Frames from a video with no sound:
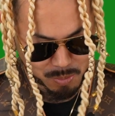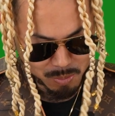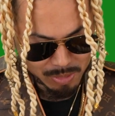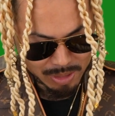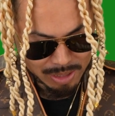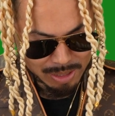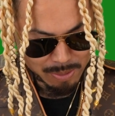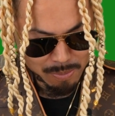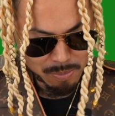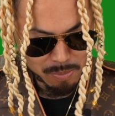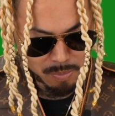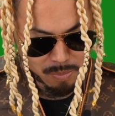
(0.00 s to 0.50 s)

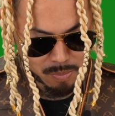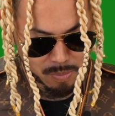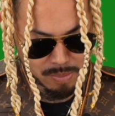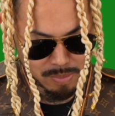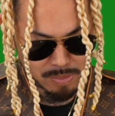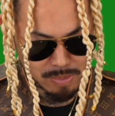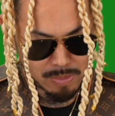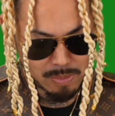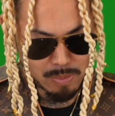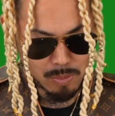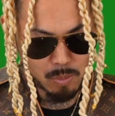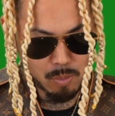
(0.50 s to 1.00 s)

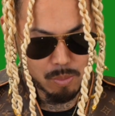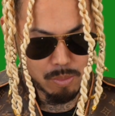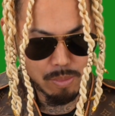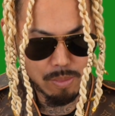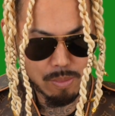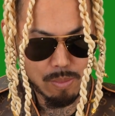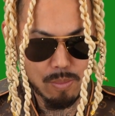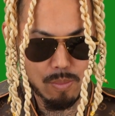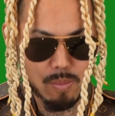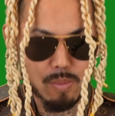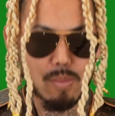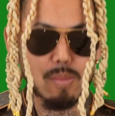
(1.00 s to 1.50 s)

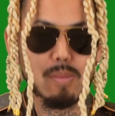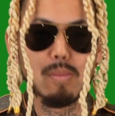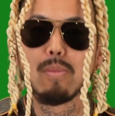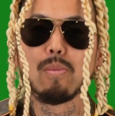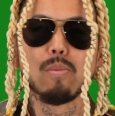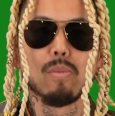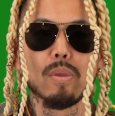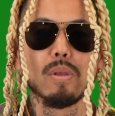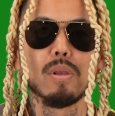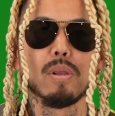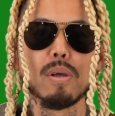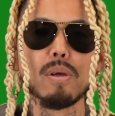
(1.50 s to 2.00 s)
ババババレンシアガも
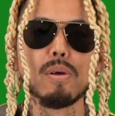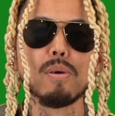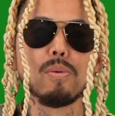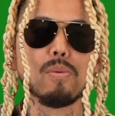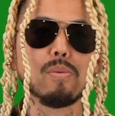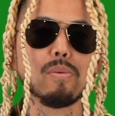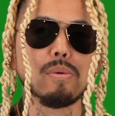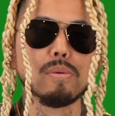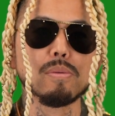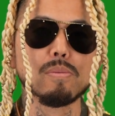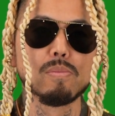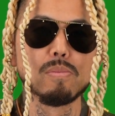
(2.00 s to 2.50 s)
ダンケも
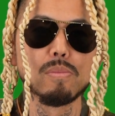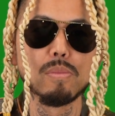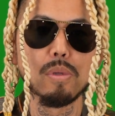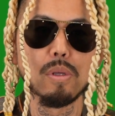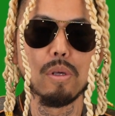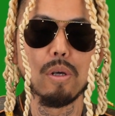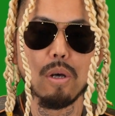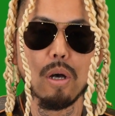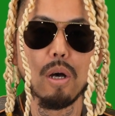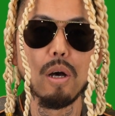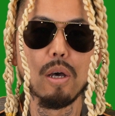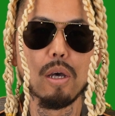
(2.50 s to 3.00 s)
そうなんです
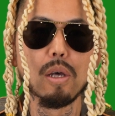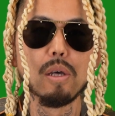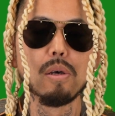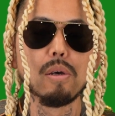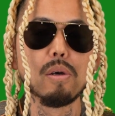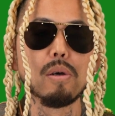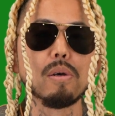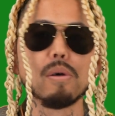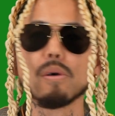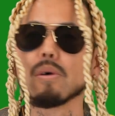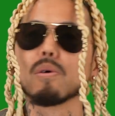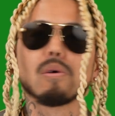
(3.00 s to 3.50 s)
けれども、は
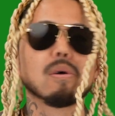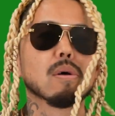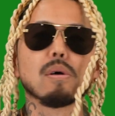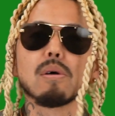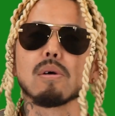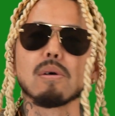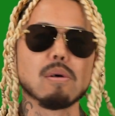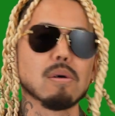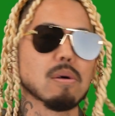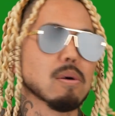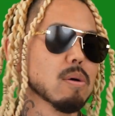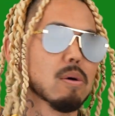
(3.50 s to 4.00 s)
い、
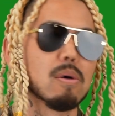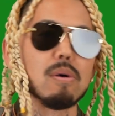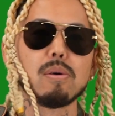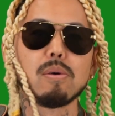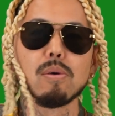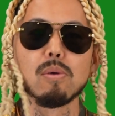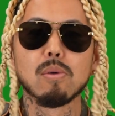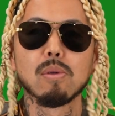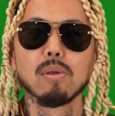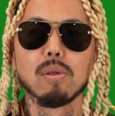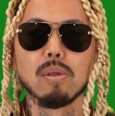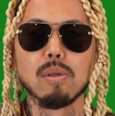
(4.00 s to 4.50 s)
ショウさんっ
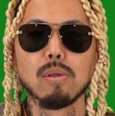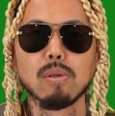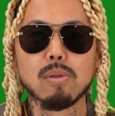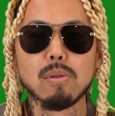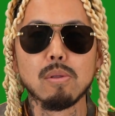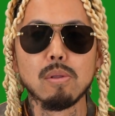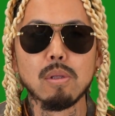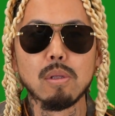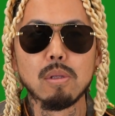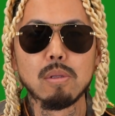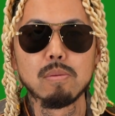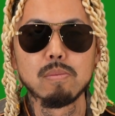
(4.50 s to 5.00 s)
て
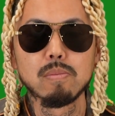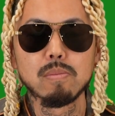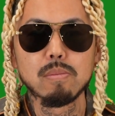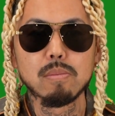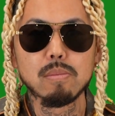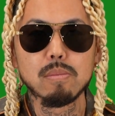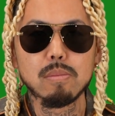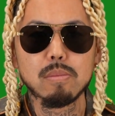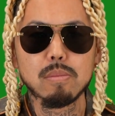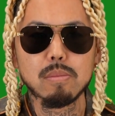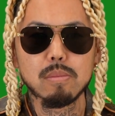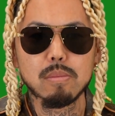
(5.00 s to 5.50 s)
リリックってどん
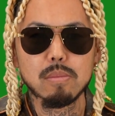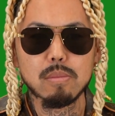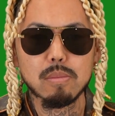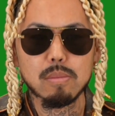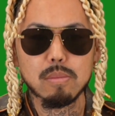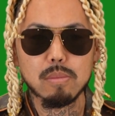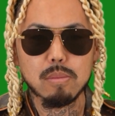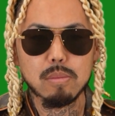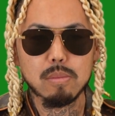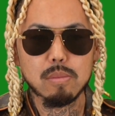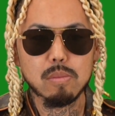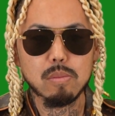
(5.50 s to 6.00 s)
な時に
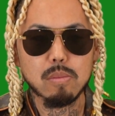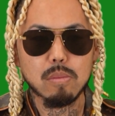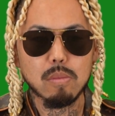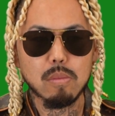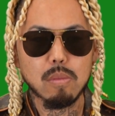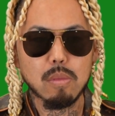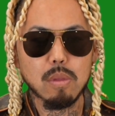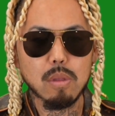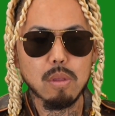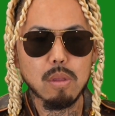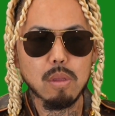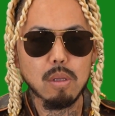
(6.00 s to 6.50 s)
考えてます
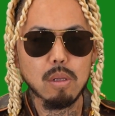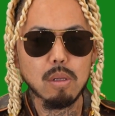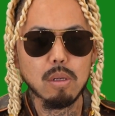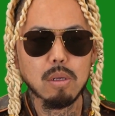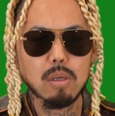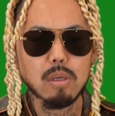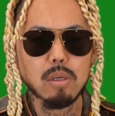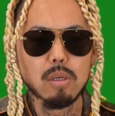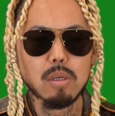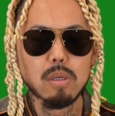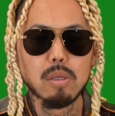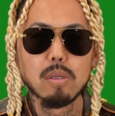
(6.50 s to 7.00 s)
か？
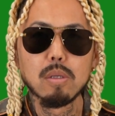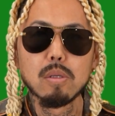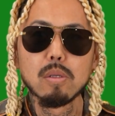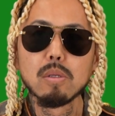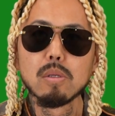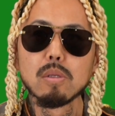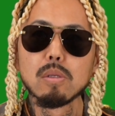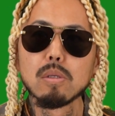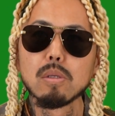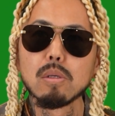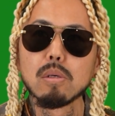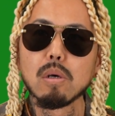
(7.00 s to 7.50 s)

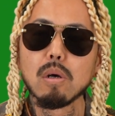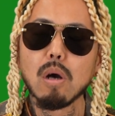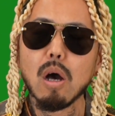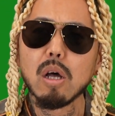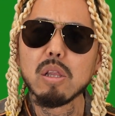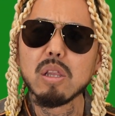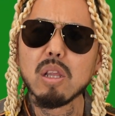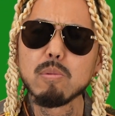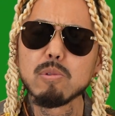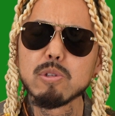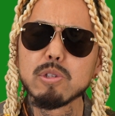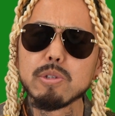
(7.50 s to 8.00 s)

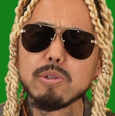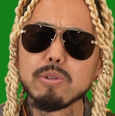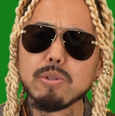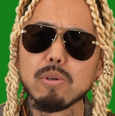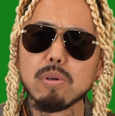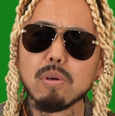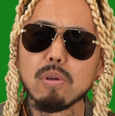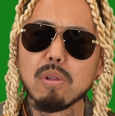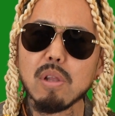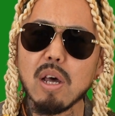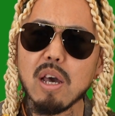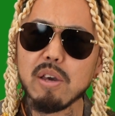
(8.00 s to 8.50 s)
あ、でもそ
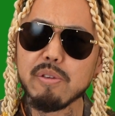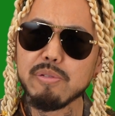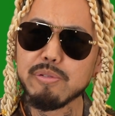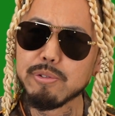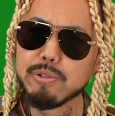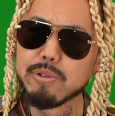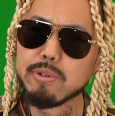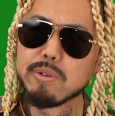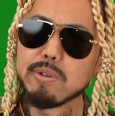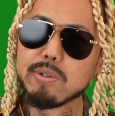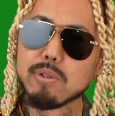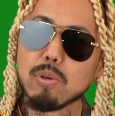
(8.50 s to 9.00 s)
の
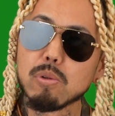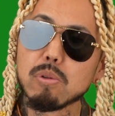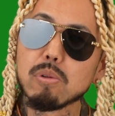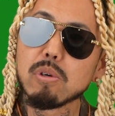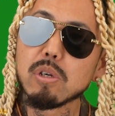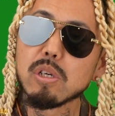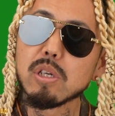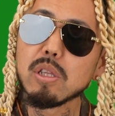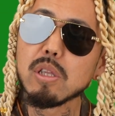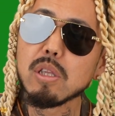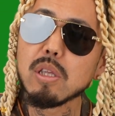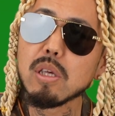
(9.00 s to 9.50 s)
ライフの
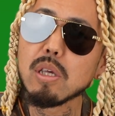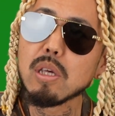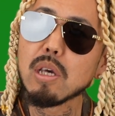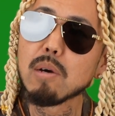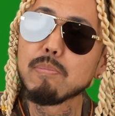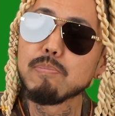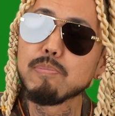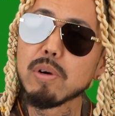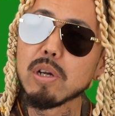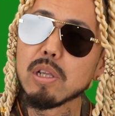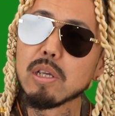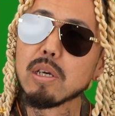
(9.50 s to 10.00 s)
時に
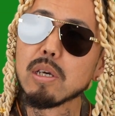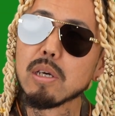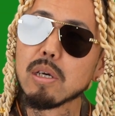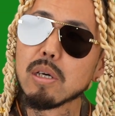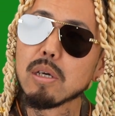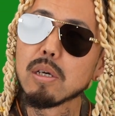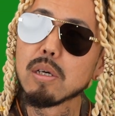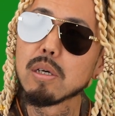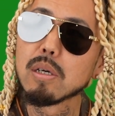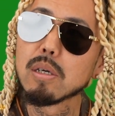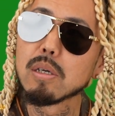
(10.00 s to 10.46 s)
やっぱり